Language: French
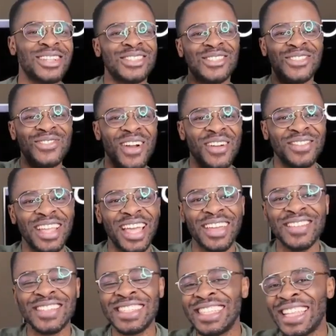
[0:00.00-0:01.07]
moi tu as soif de
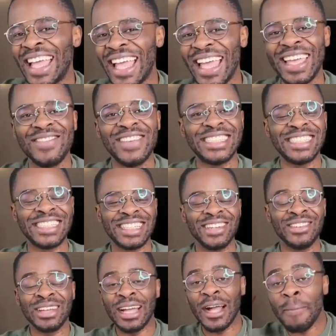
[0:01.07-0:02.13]
réussite. Et eh bien si
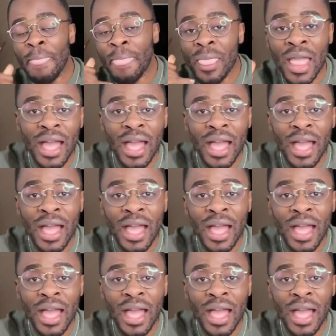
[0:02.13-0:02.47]
c'est le cas,